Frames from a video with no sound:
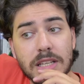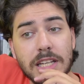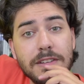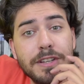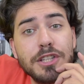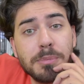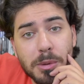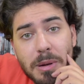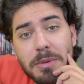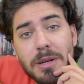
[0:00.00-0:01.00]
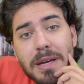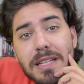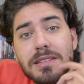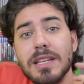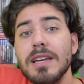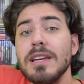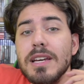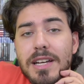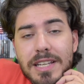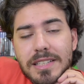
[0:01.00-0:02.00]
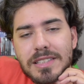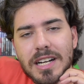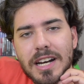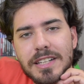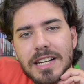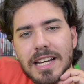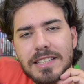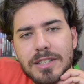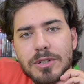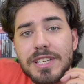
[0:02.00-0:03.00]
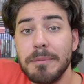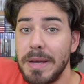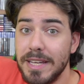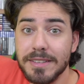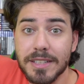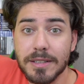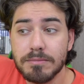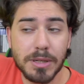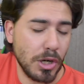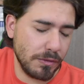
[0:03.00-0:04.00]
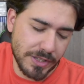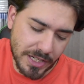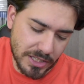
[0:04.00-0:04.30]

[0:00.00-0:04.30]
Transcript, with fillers: Il video probabilmente rientrerà nella categoria Mad, per ovvie